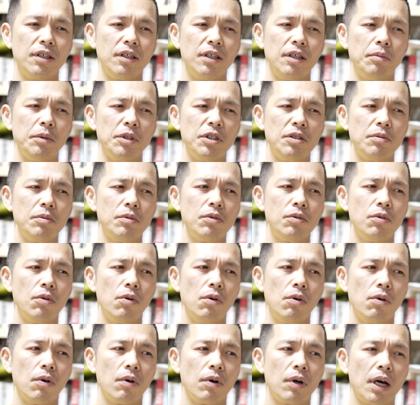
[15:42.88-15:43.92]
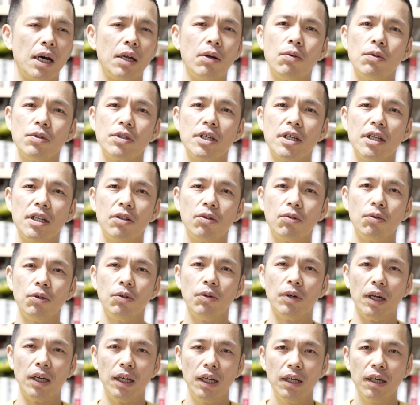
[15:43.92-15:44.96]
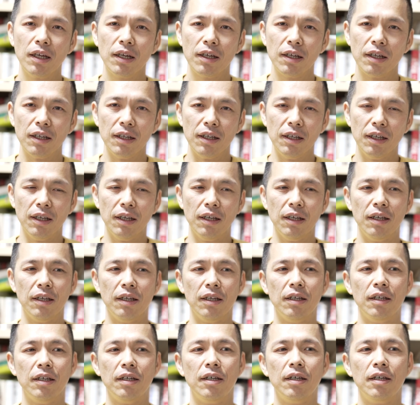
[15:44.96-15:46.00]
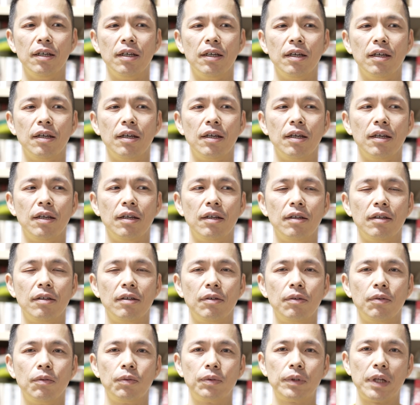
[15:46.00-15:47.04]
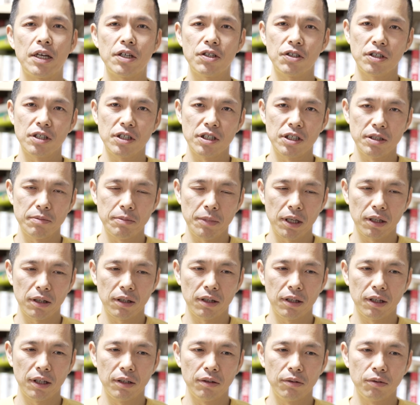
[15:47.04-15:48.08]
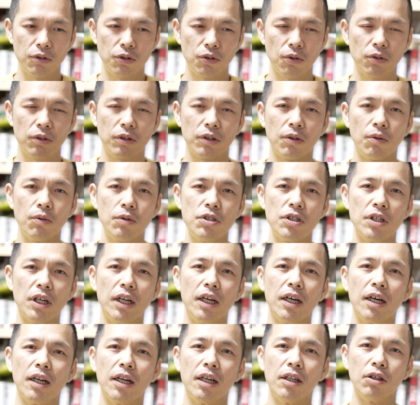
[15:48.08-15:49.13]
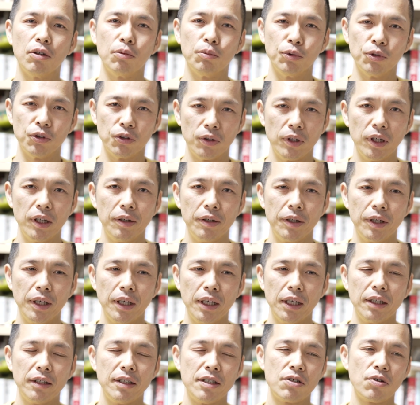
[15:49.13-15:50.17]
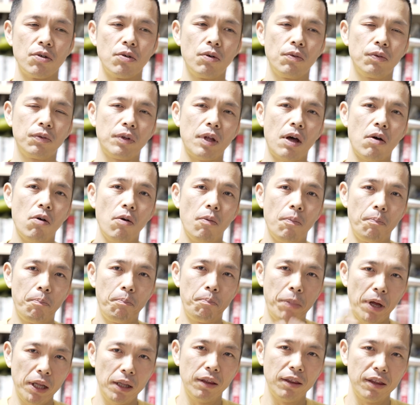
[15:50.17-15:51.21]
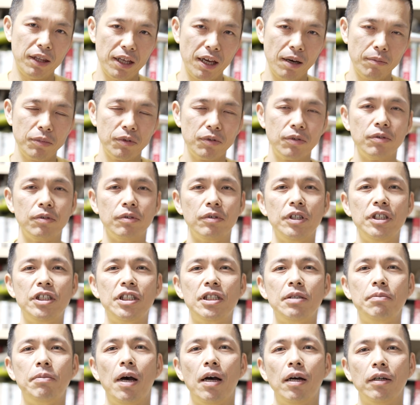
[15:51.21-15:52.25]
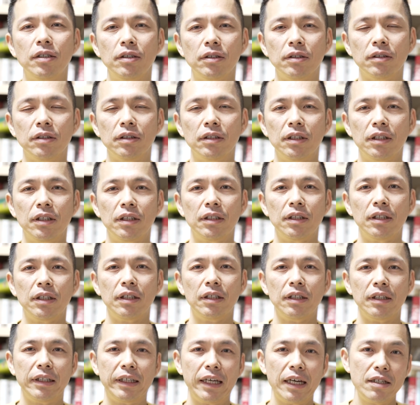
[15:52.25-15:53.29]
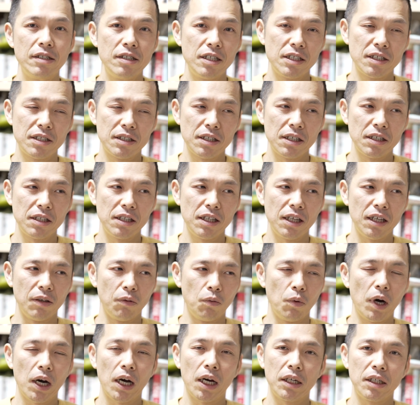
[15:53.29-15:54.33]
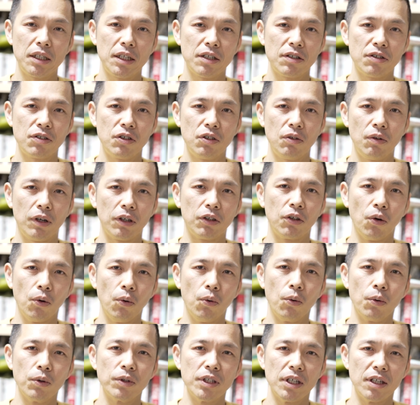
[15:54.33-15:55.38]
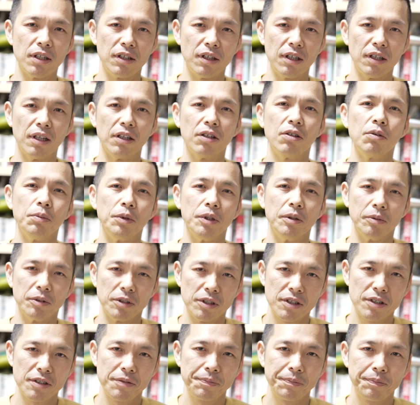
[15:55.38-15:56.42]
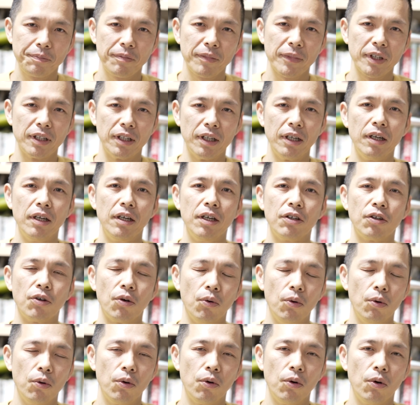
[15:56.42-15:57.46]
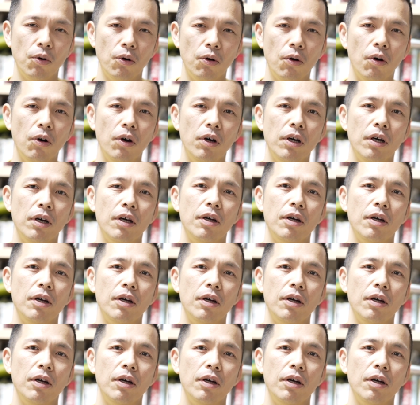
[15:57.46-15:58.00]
やっぱ自分の可能性というかね、えー、蓋してしまってる人って多いんじゃないかなと思うんですよね。でその蓋をパンって破る一番現実的で分かりやすいのは競合設定だと思います。競合を